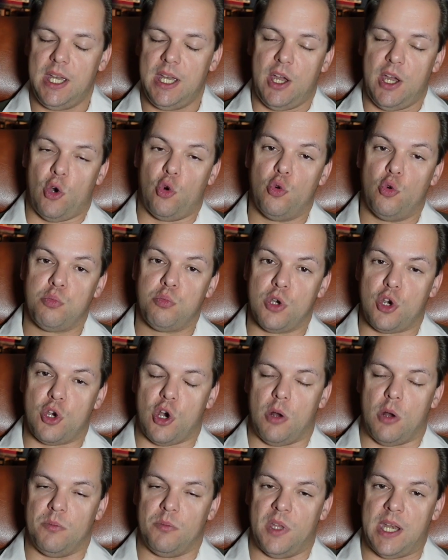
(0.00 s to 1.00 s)

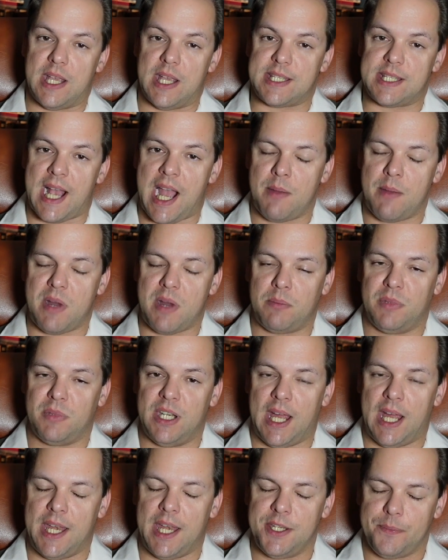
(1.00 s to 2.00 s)
umgekommenen SA-Mann
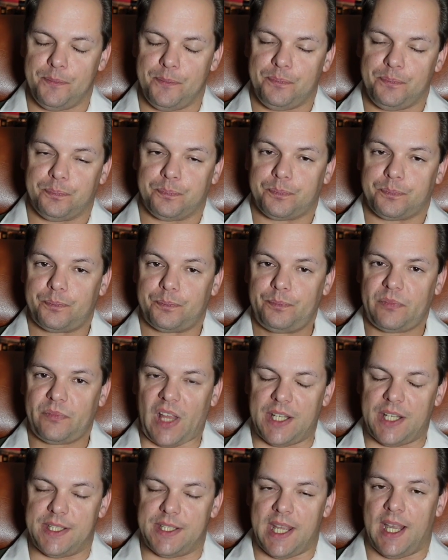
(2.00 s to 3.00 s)
benannt
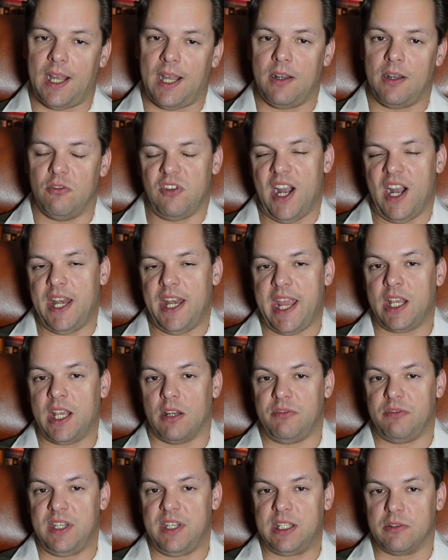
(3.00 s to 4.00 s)
der war ein
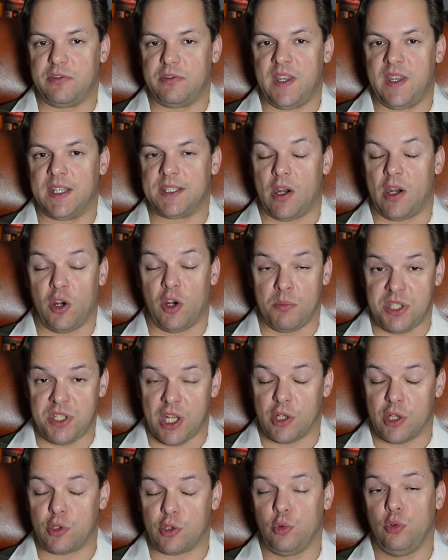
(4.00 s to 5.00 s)
enger Weggefährte, auch
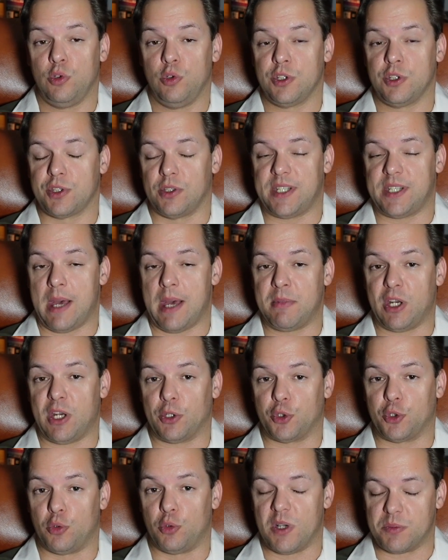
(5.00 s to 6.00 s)
Michael Kühns und damit auch
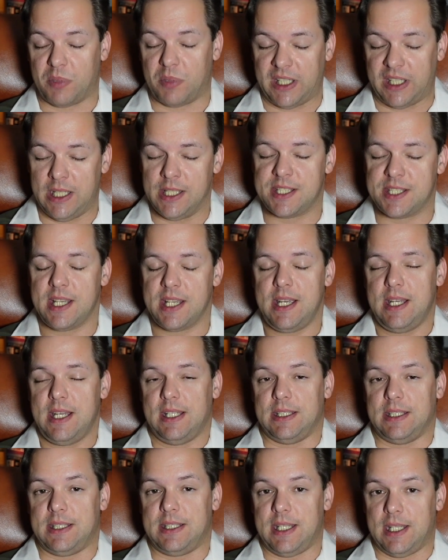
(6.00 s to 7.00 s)
Thomas Brehls
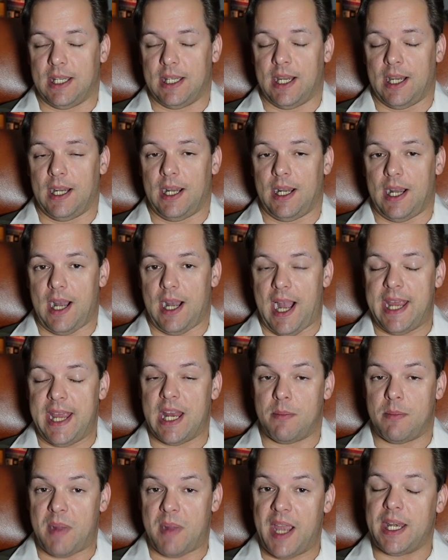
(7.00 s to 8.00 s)
der
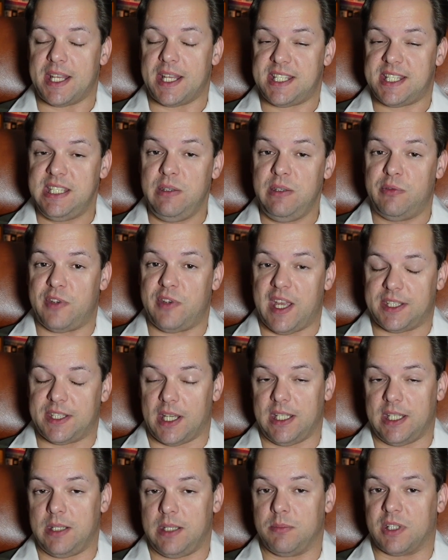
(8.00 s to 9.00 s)
einer meiner Ziehväter
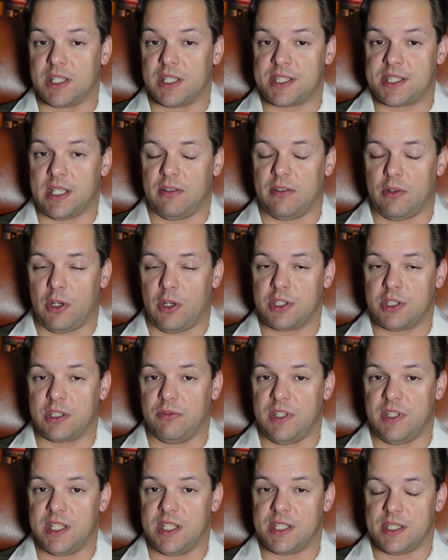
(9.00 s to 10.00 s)
neben Christian Worch
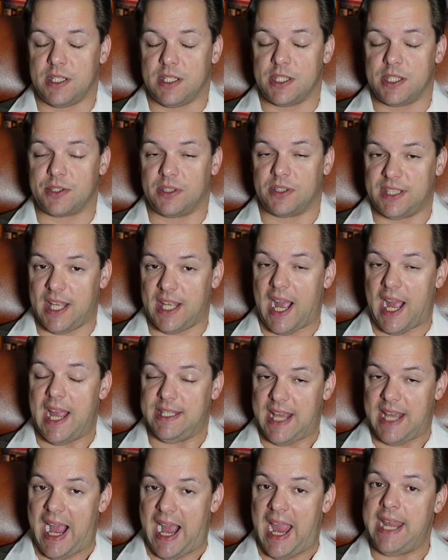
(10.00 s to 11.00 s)
gewesen ist und der
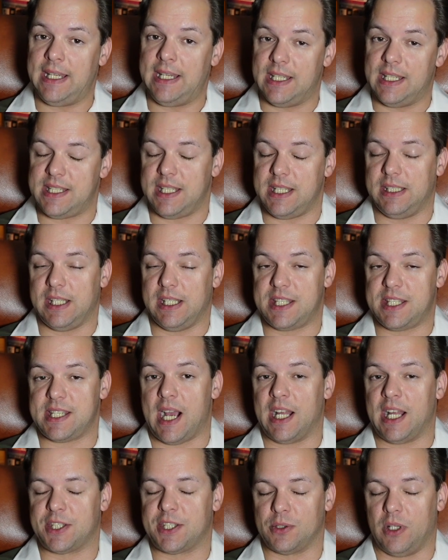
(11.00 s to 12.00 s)
der eigentliche
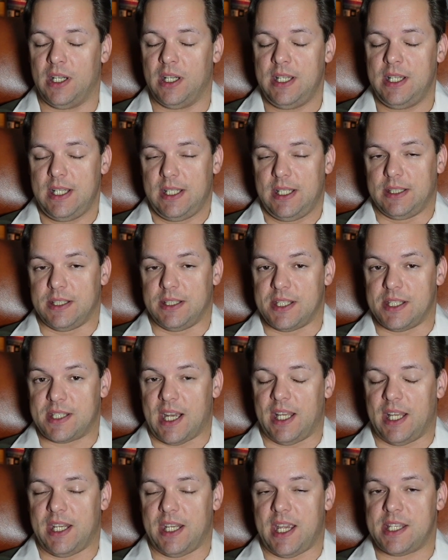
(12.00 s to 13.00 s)
Initiator des
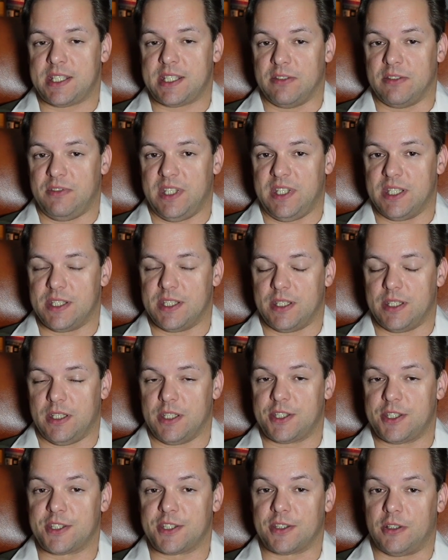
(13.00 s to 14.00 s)
KDS gewesen
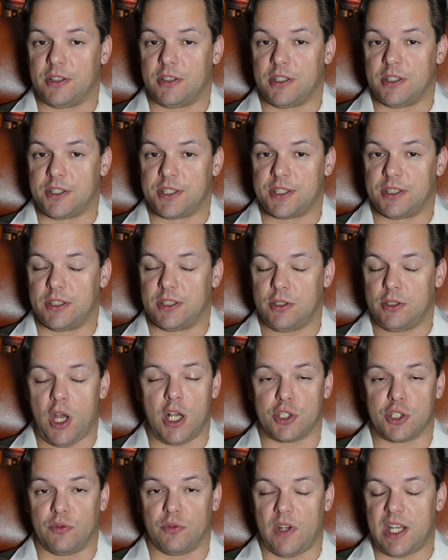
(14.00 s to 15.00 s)
ist. Und äh, ja,
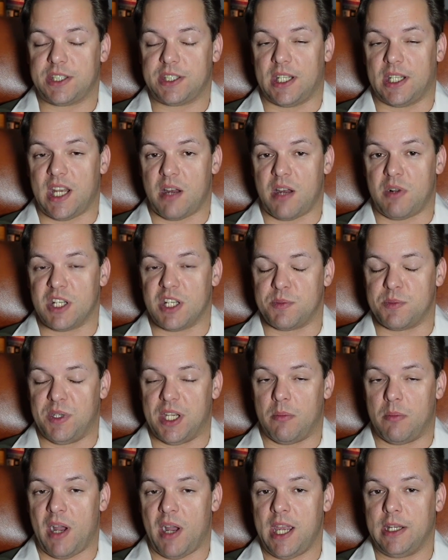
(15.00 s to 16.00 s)
so war ich dann damals mit
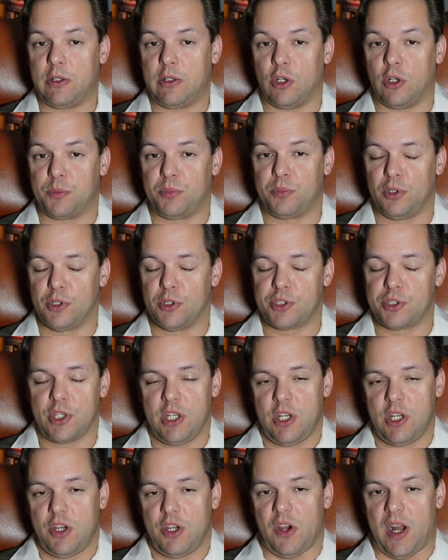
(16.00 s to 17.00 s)
dabei in Cottbus,
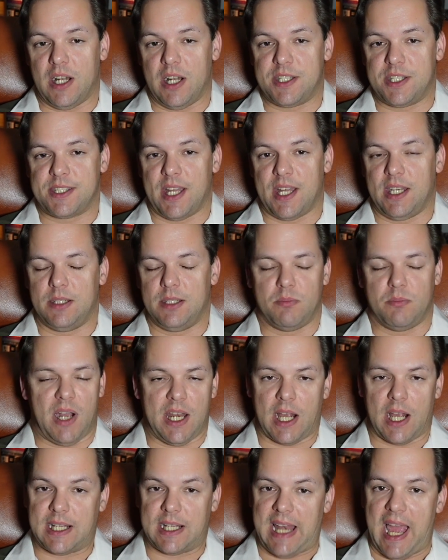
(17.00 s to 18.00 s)
als dann bei
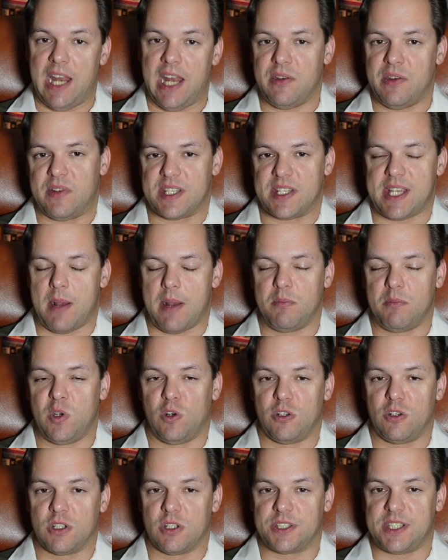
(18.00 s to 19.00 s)
einer kleinen
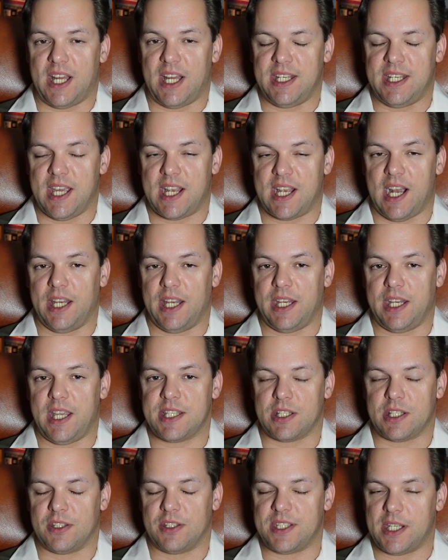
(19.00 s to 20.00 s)
Versammlung dann der
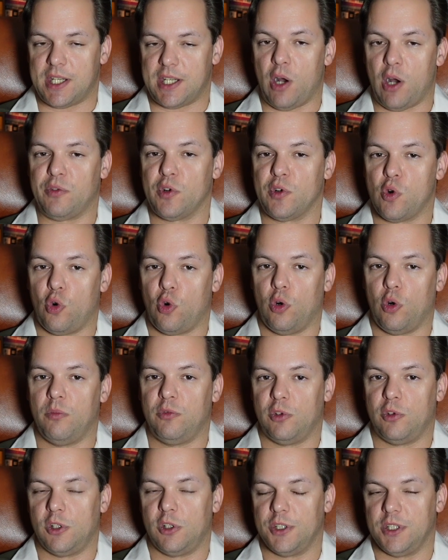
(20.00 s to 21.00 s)
KDS aus der Taufe gehoben
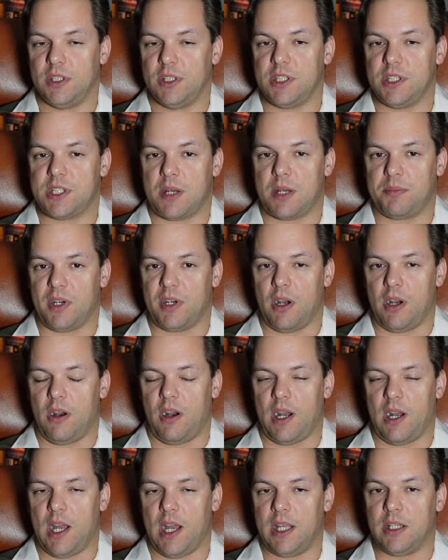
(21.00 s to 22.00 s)
wurde. Ich habe
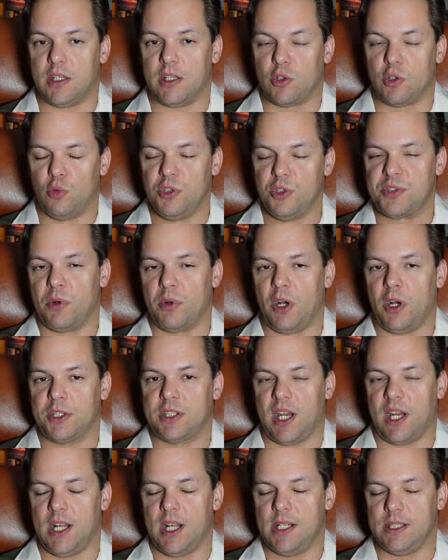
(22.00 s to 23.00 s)
auch ein Grußwort
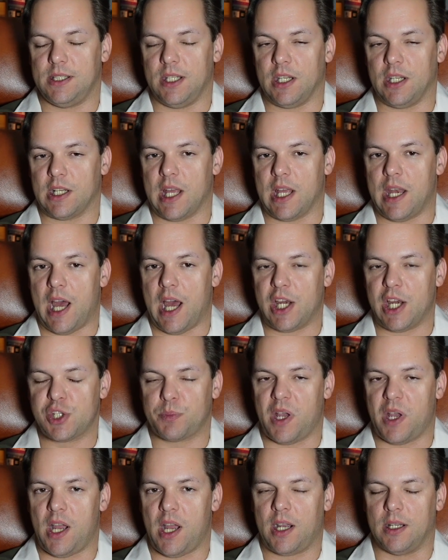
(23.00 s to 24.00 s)
gehalten, eine kleine
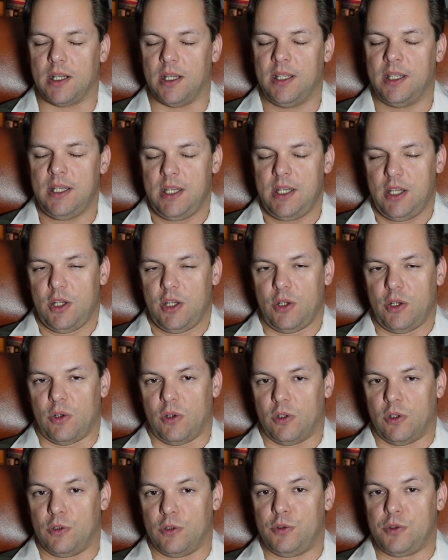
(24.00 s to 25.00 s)
Ansprache
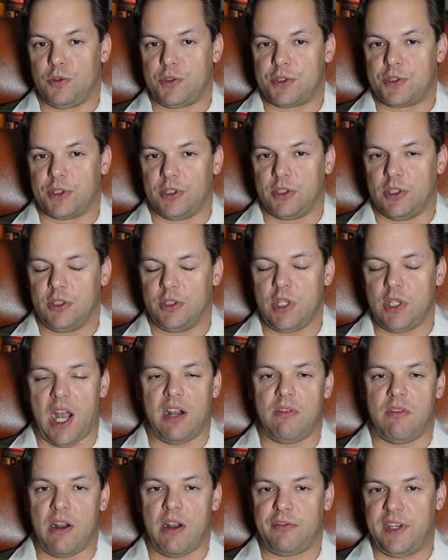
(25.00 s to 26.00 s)
und äh,
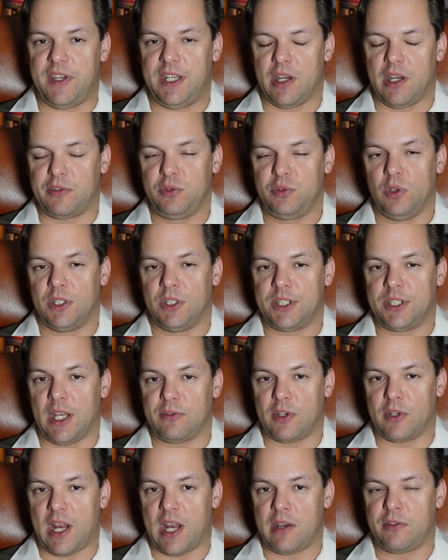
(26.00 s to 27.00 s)
ja, war federführend dann
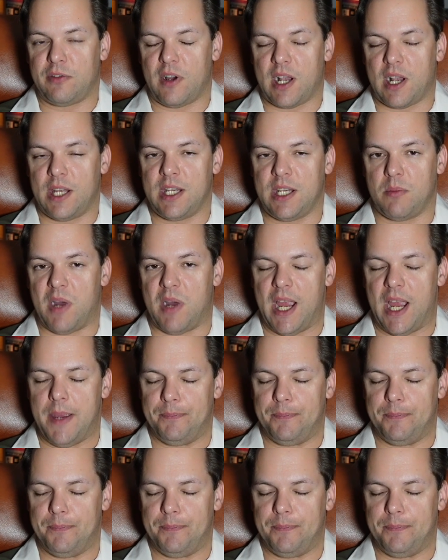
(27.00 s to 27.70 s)
von Anfang an dabei.